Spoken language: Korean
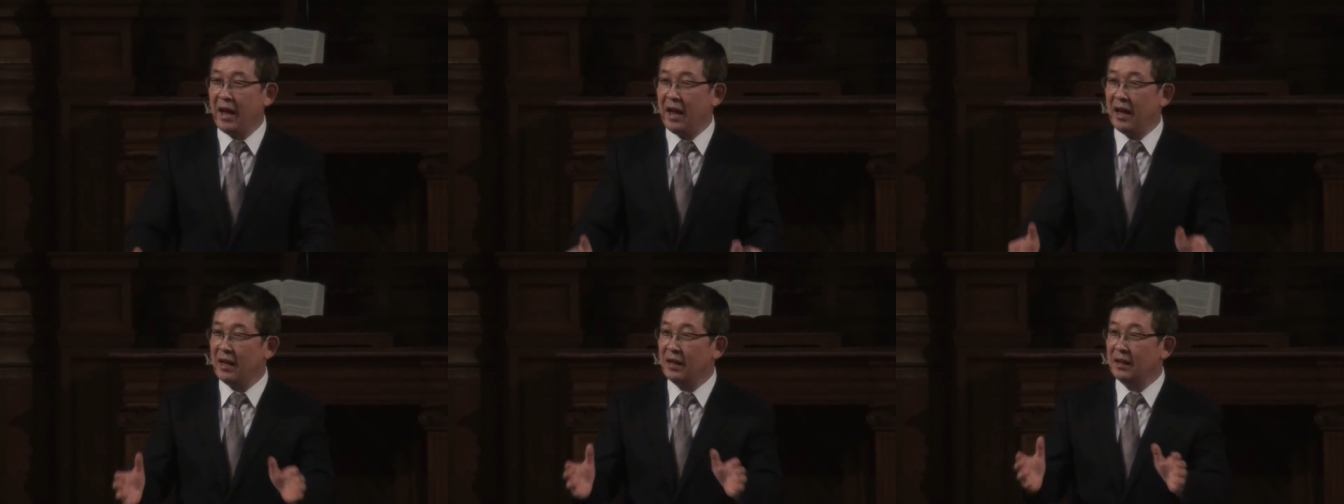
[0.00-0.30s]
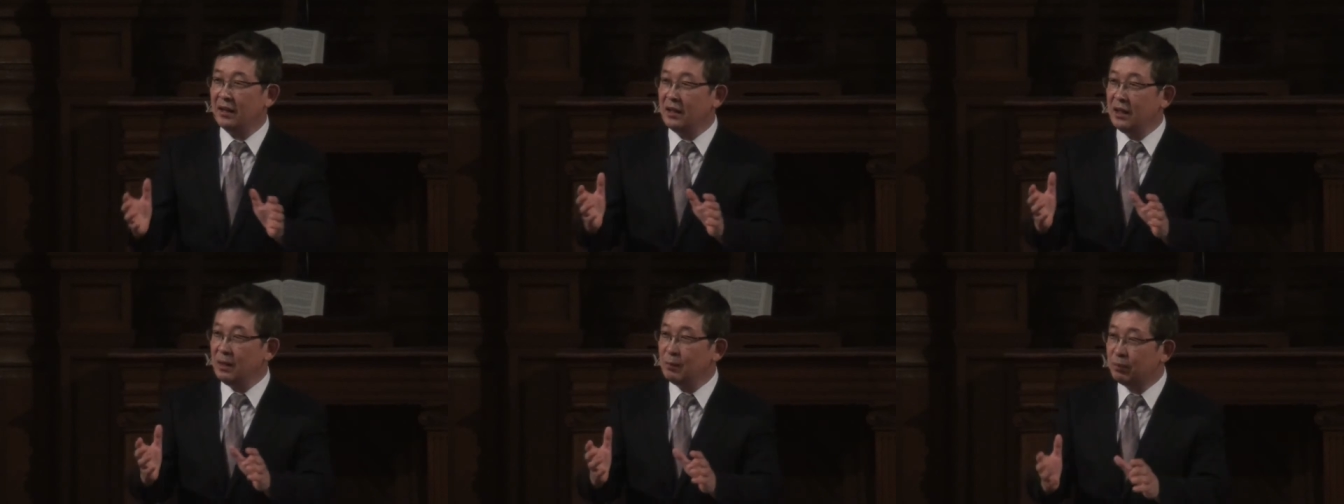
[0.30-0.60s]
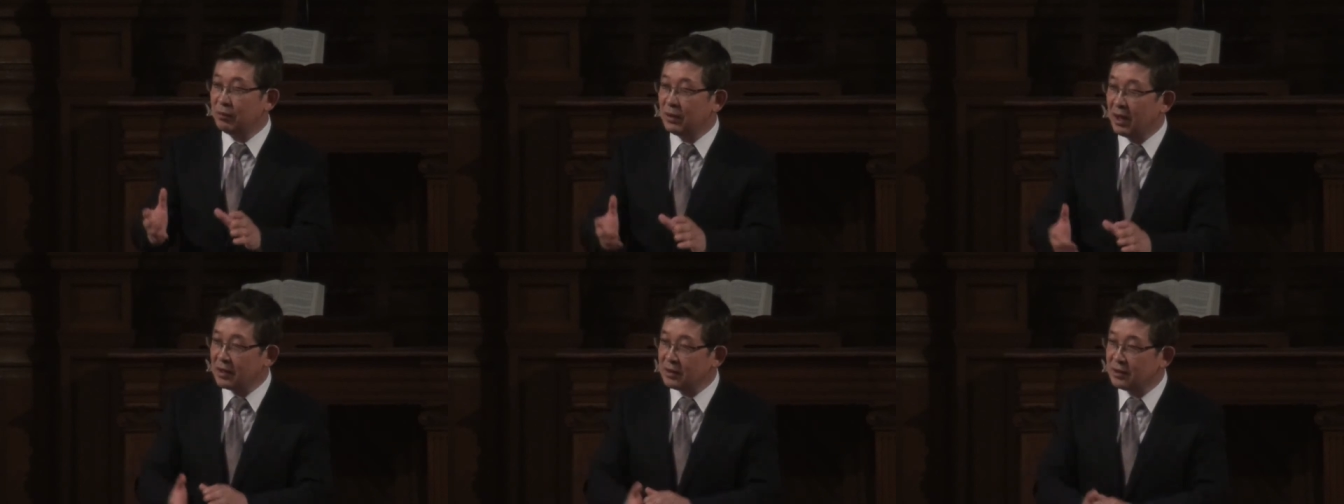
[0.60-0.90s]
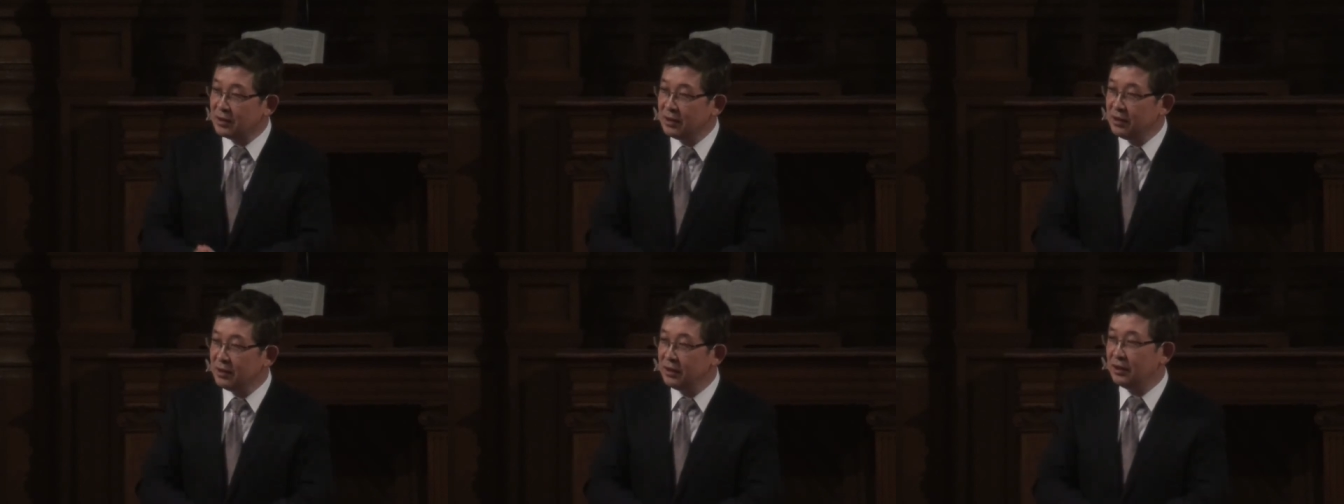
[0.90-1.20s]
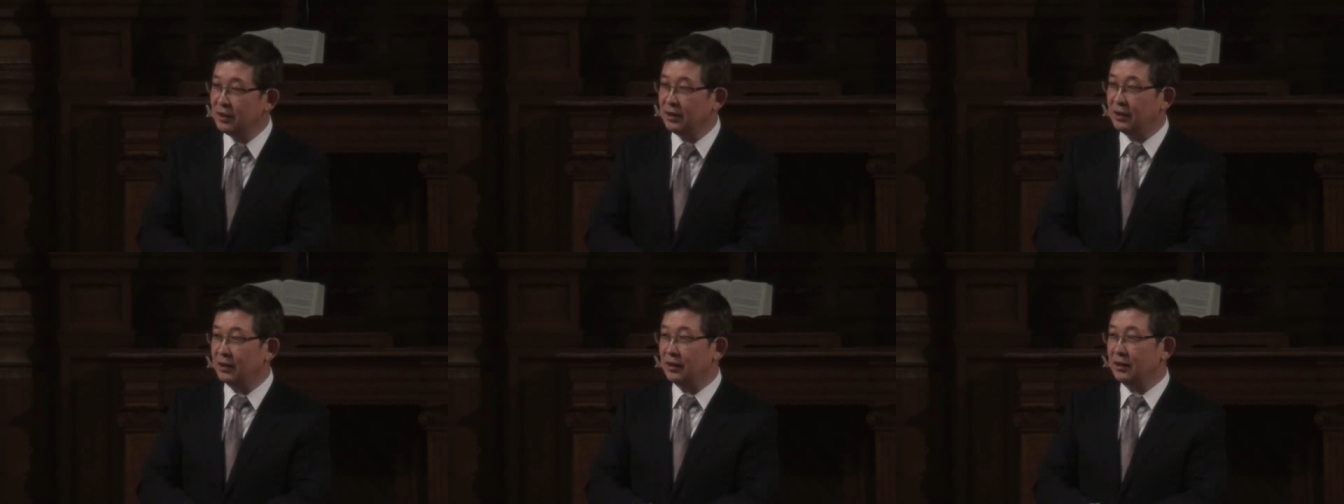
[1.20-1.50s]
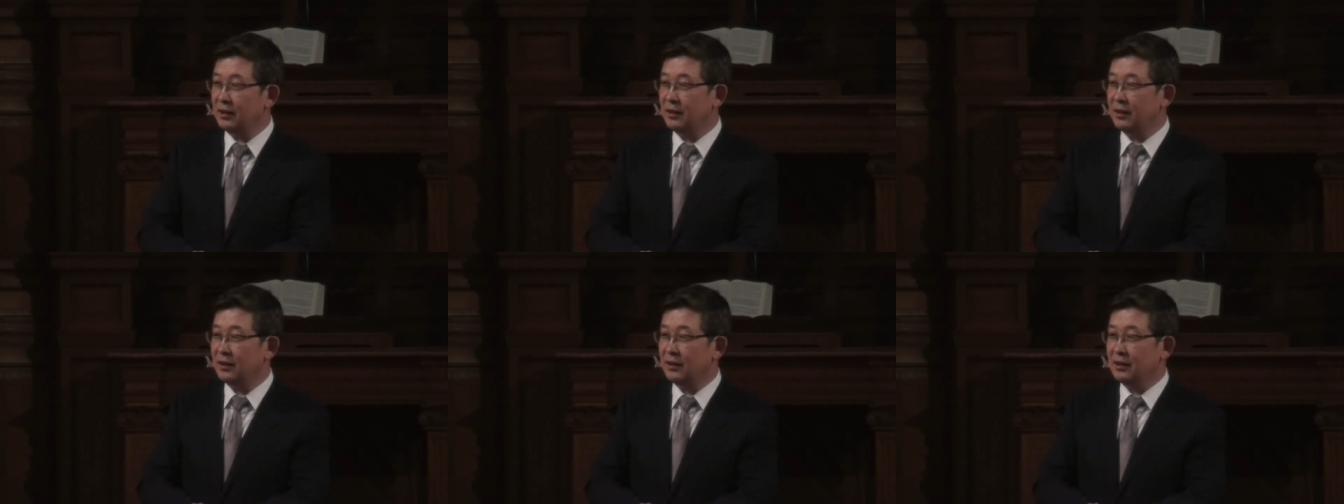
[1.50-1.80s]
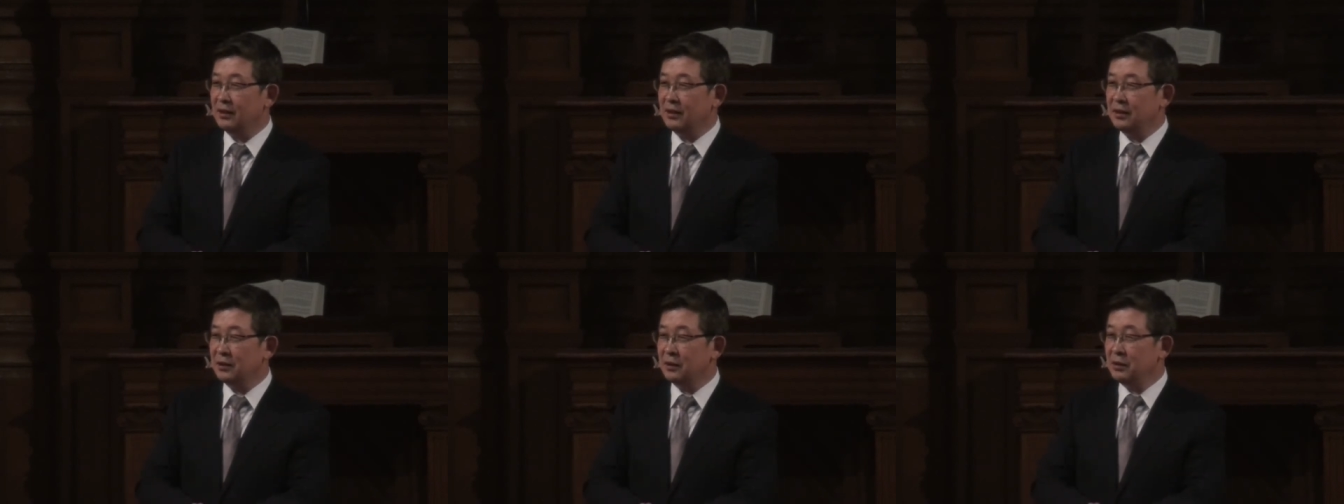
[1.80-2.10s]
본래 이 프랑스인들은
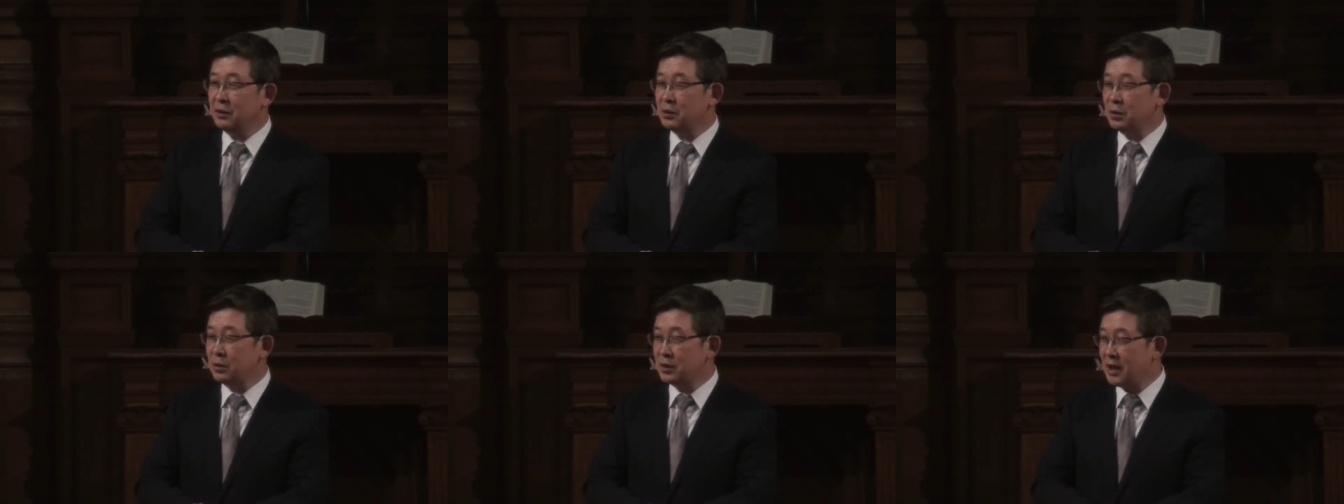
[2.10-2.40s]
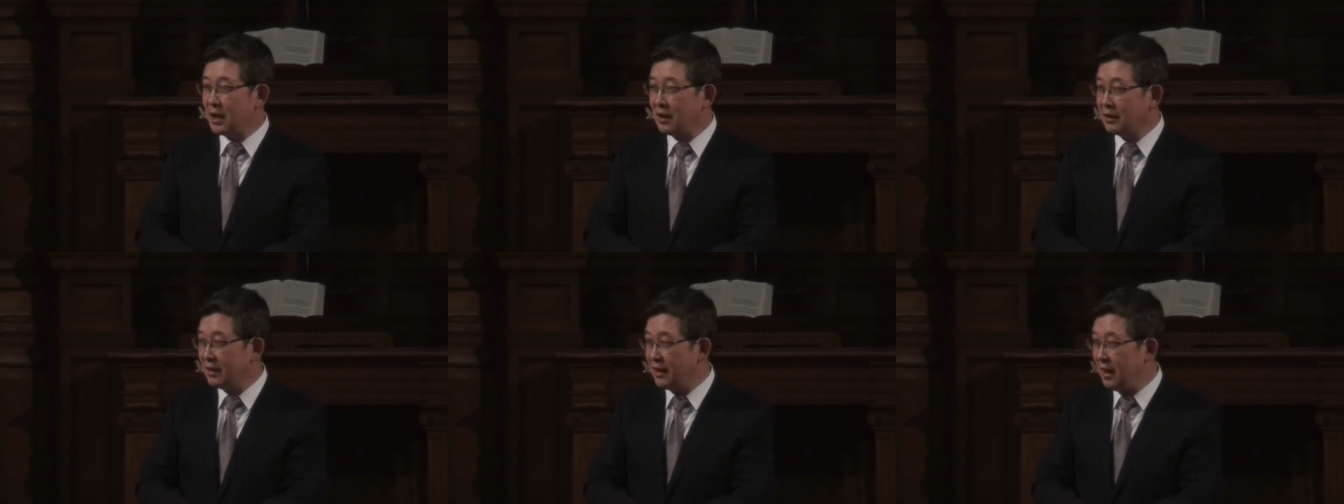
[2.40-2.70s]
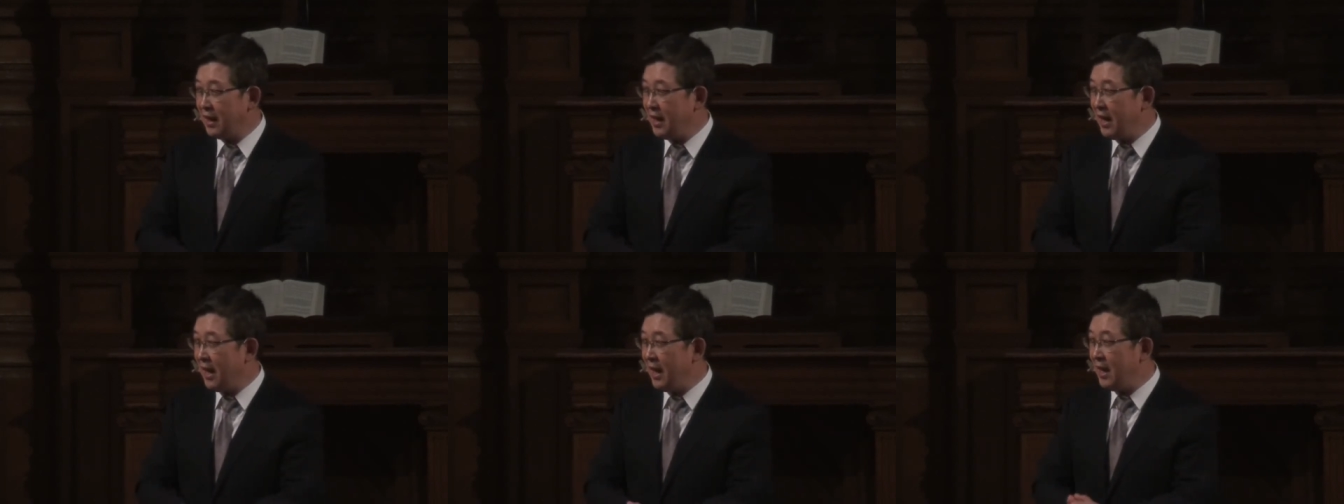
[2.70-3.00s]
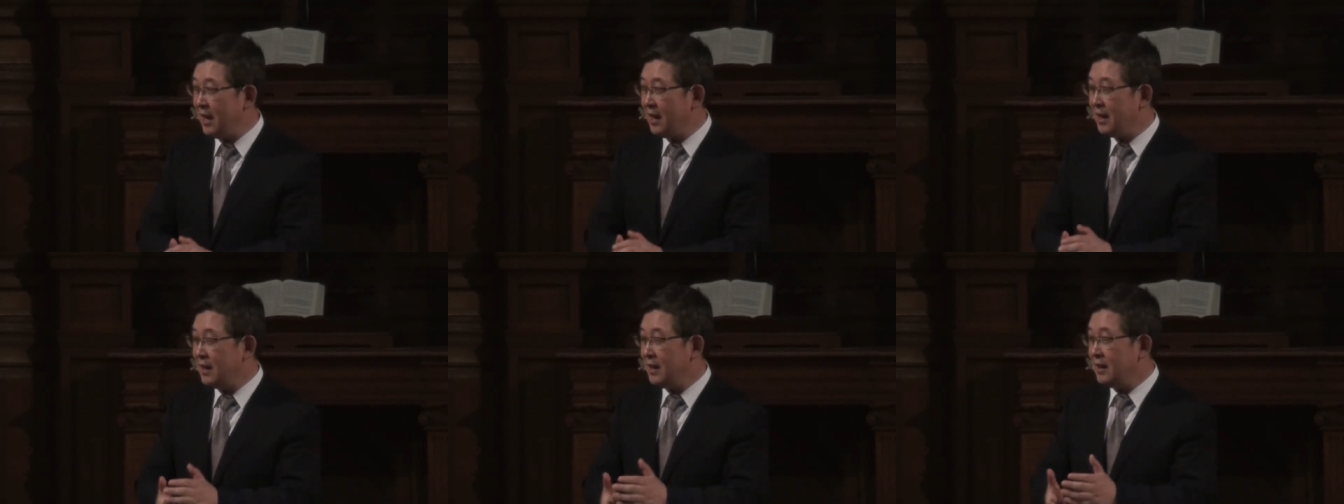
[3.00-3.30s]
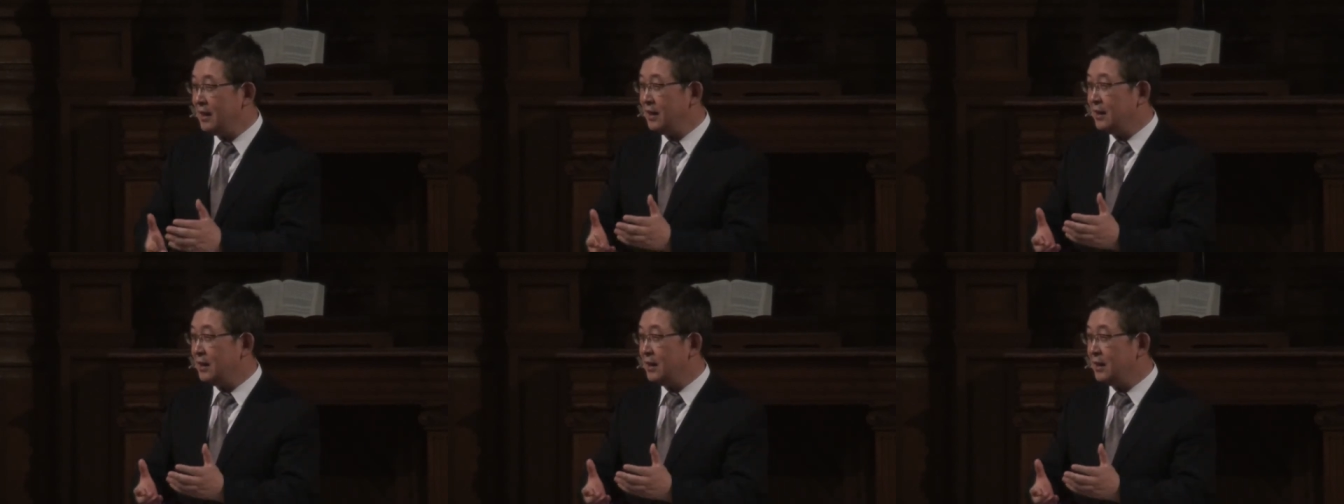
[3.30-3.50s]
그 조상 때에